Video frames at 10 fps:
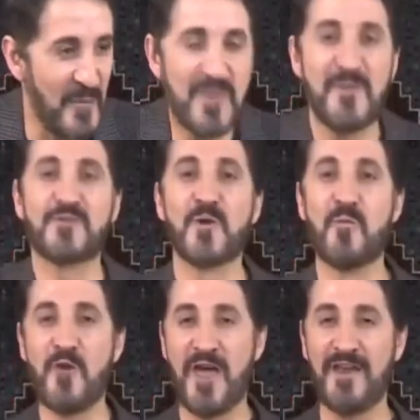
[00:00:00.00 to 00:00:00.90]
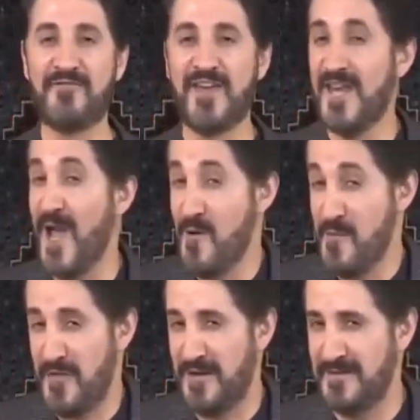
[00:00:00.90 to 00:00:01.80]
طب واذا مش سنبلاني فيناوي
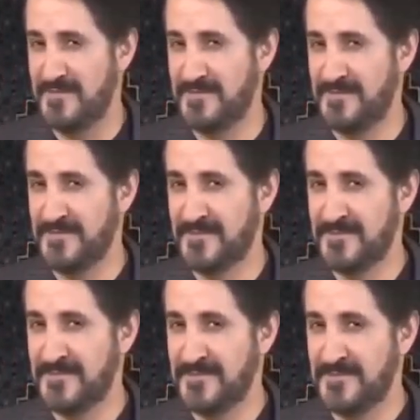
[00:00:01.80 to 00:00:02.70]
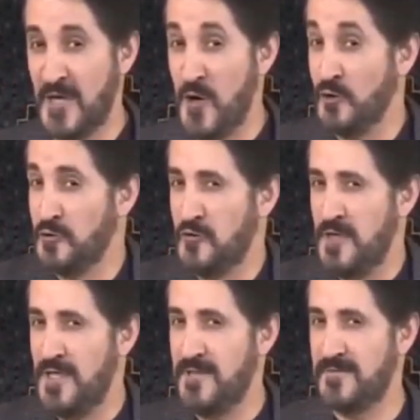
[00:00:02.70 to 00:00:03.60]
مثلا
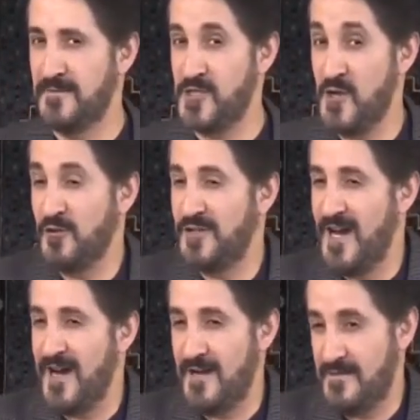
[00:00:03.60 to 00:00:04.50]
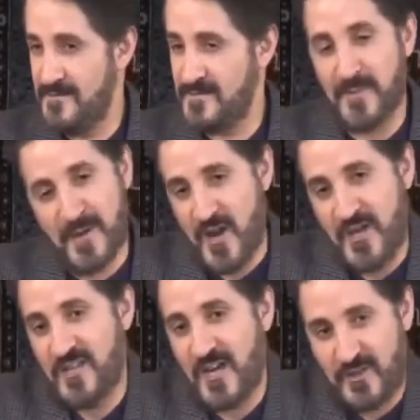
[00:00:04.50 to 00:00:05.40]
لندني عند اه طبعا
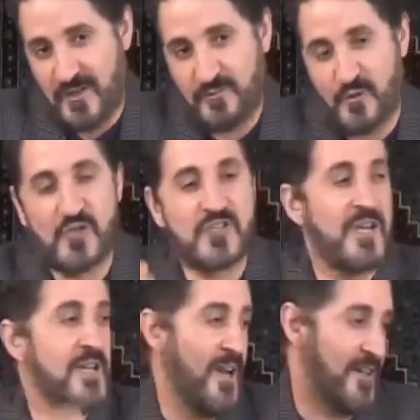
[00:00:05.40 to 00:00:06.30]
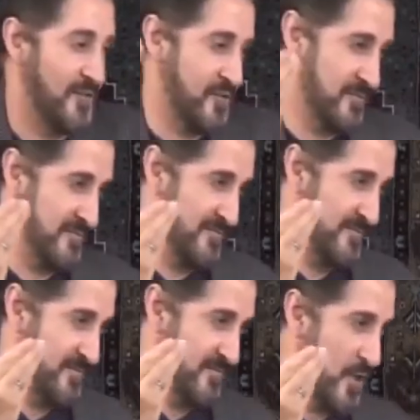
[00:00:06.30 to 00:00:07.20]
اكيد اكثر تخش الجنه ركض
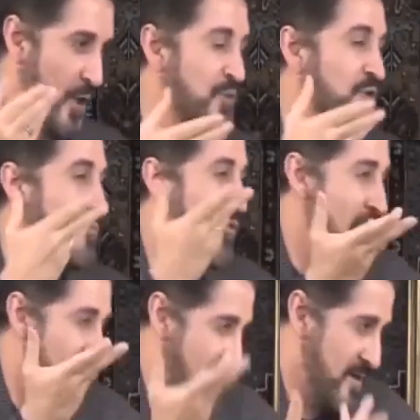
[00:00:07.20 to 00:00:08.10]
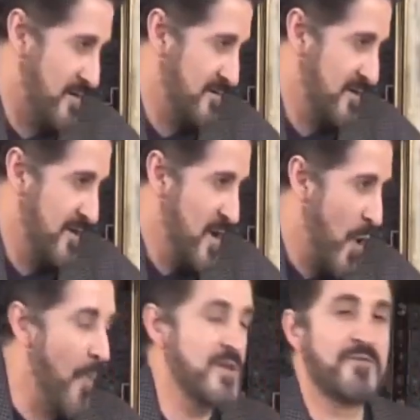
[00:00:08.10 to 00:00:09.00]
لانه مش سنبلاني هذا
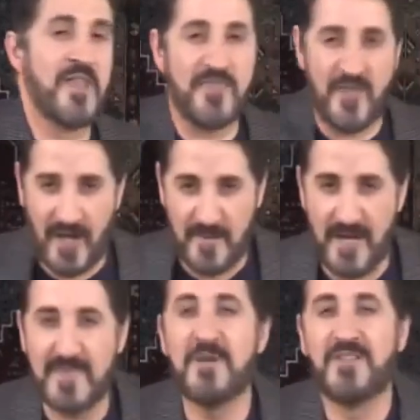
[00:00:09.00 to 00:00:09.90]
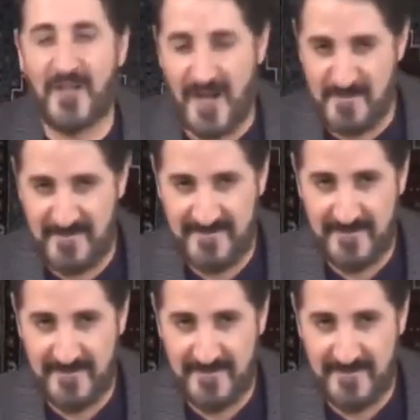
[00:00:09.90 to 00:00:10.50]
ومش بثلاث دراهم 300 درهم